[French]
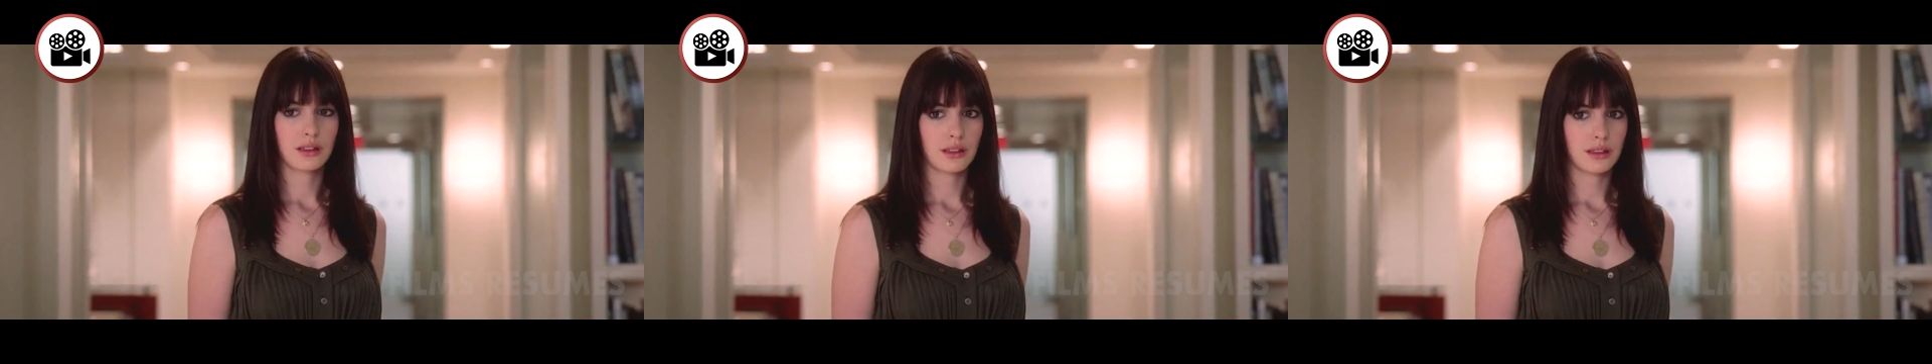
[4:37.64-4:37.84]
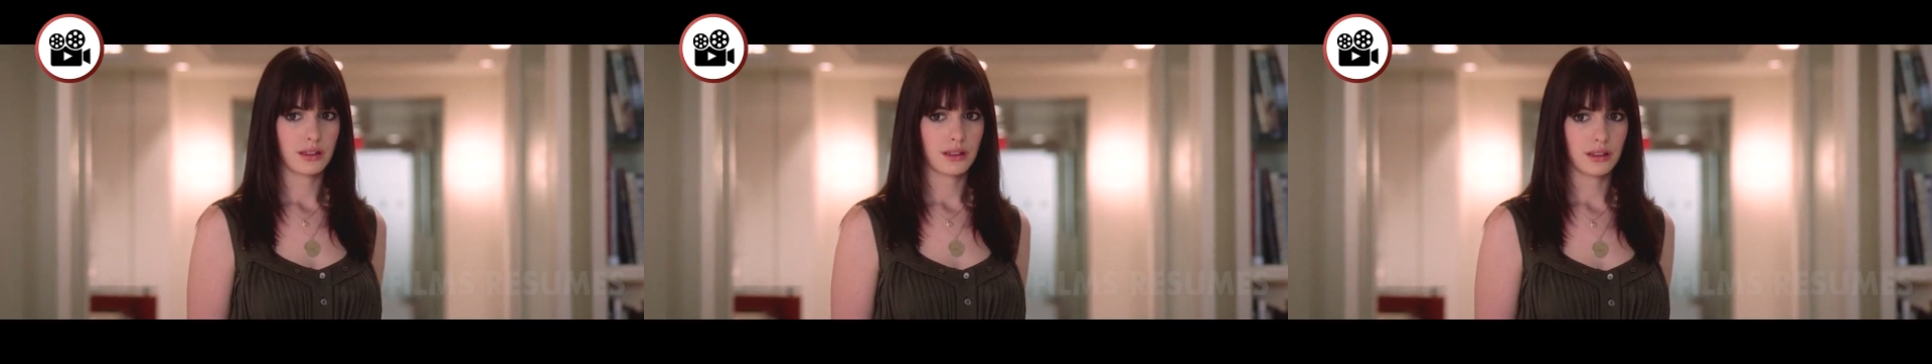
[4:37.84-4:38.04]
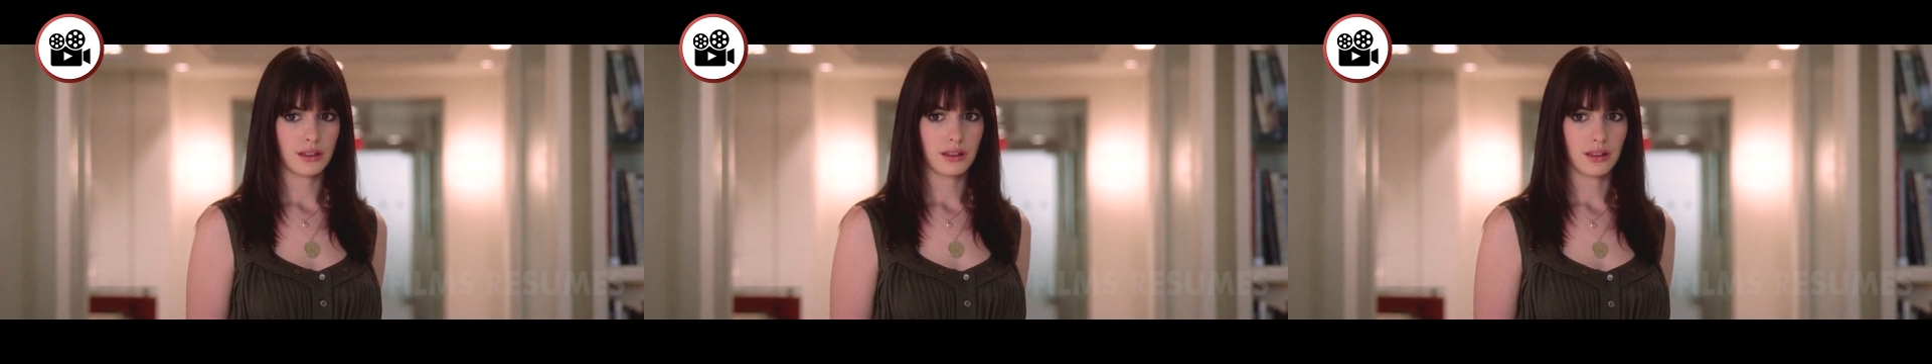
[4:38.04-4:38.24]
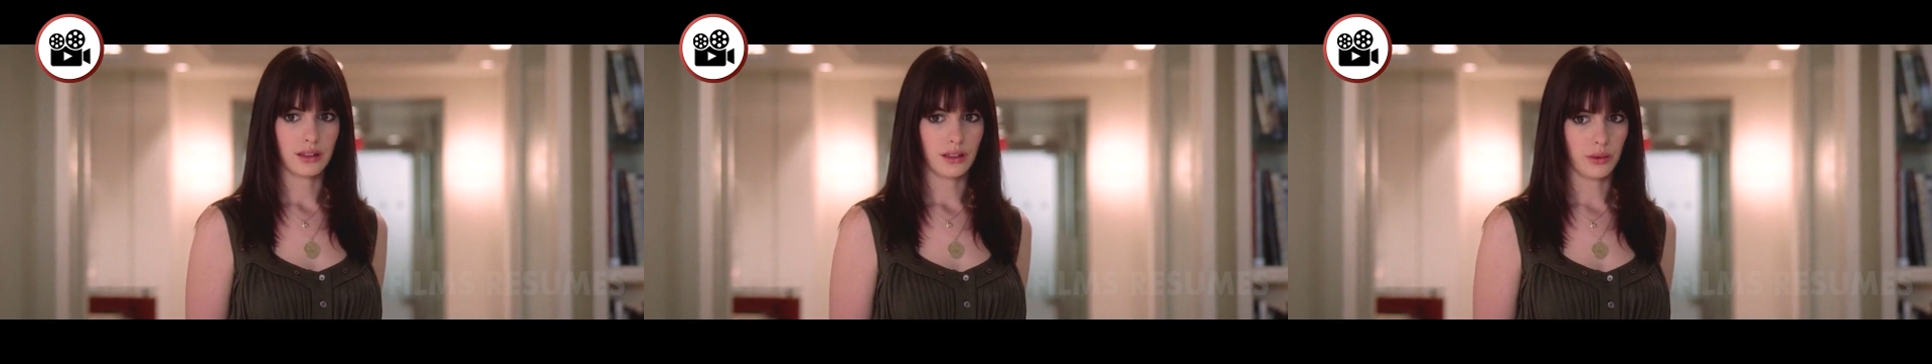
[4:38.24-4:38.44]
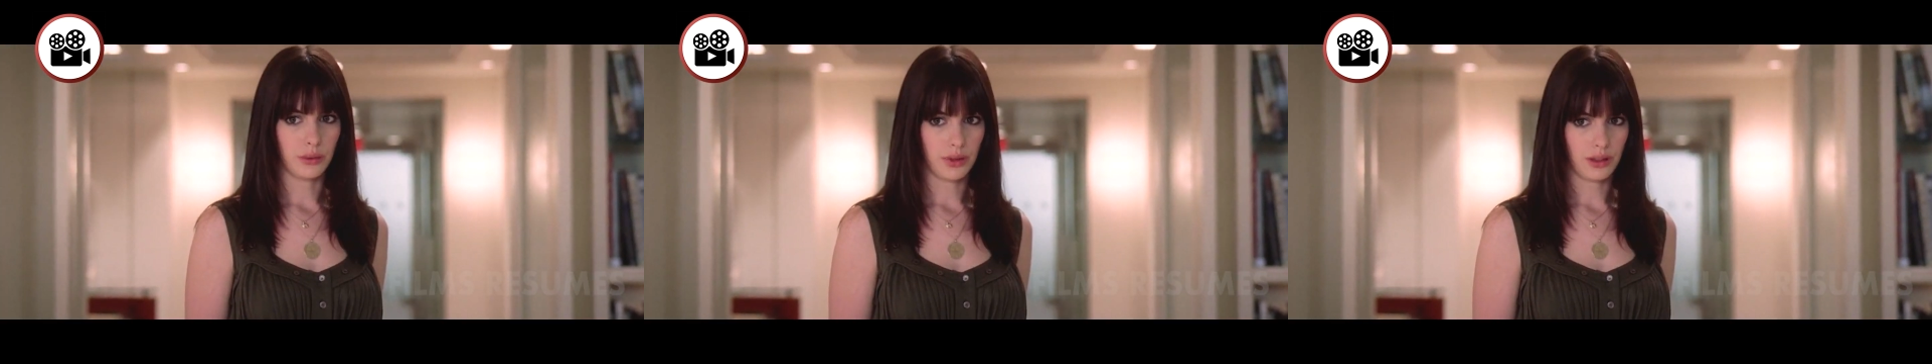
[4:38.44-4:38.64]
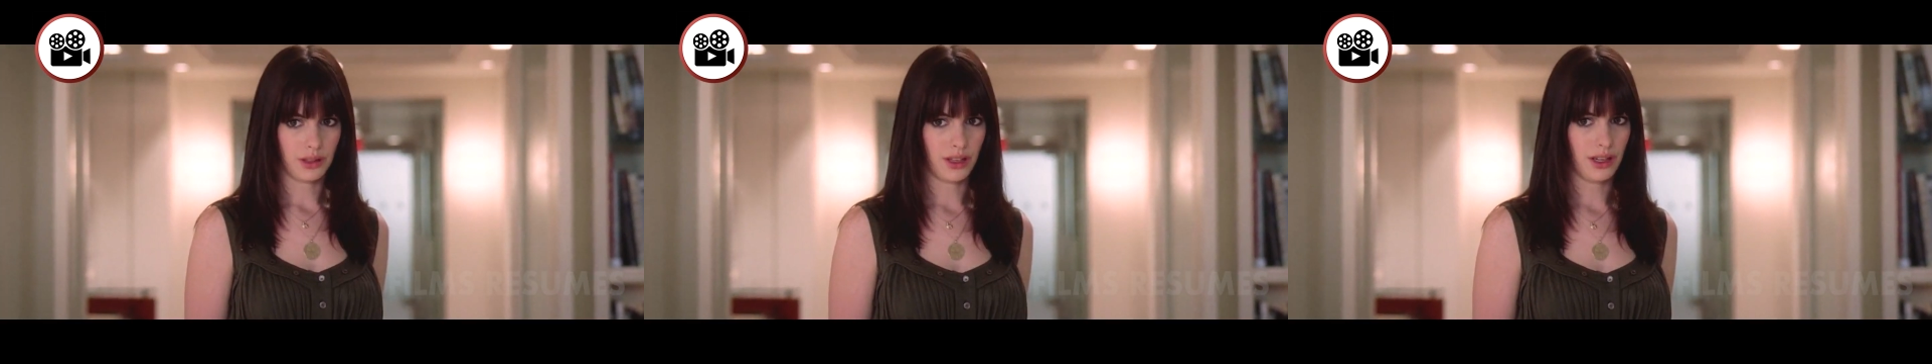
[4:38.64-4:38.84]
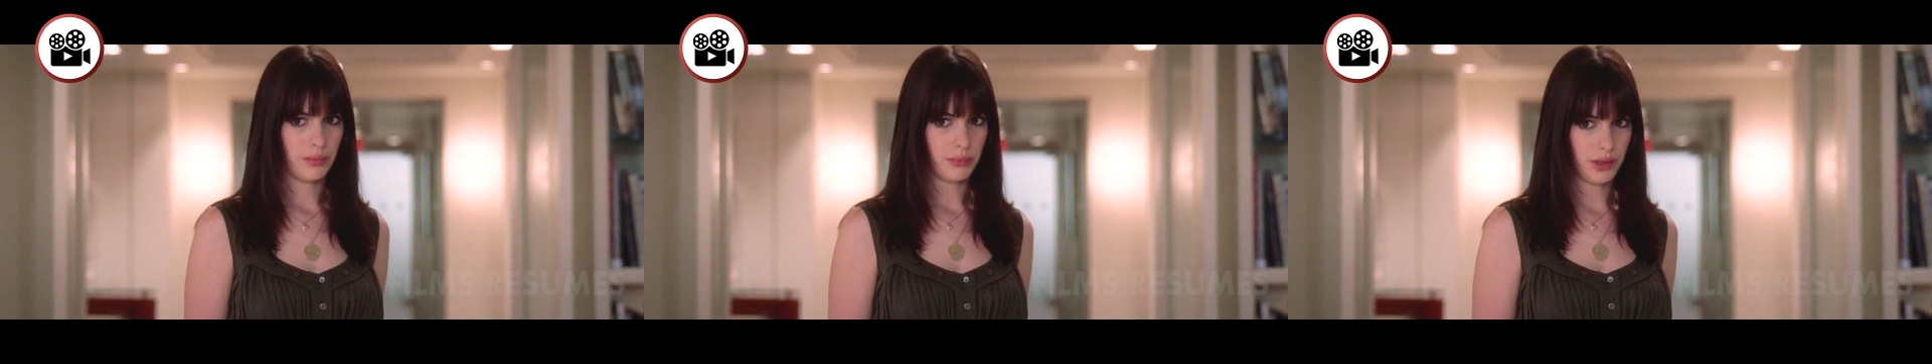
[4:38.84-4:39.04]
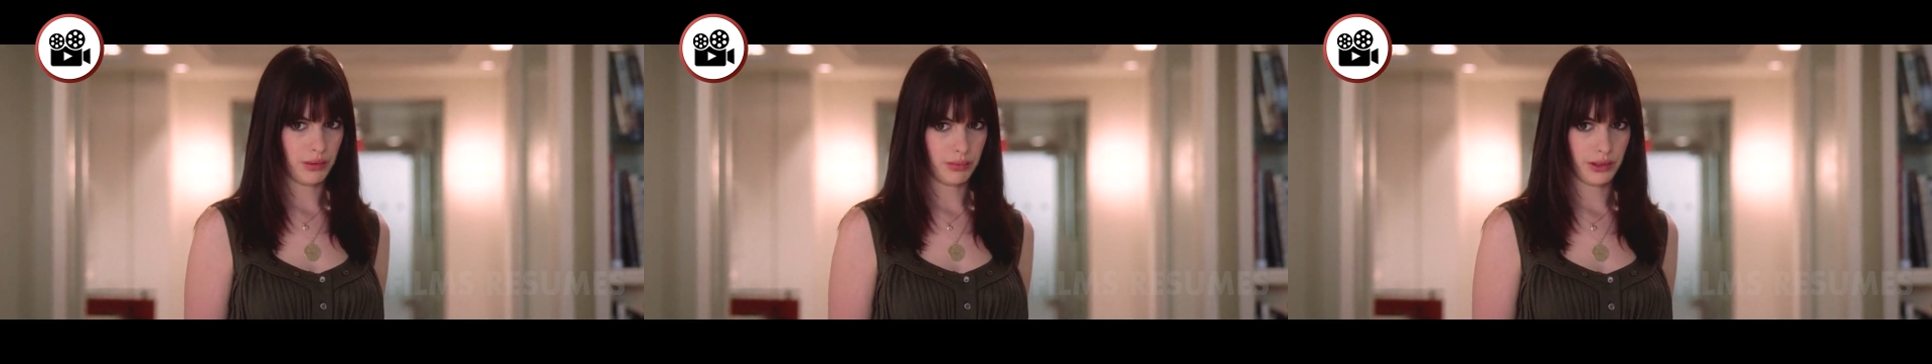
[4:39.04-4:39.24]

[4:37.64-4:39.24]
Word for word: Elle réclame à Andrea le prochain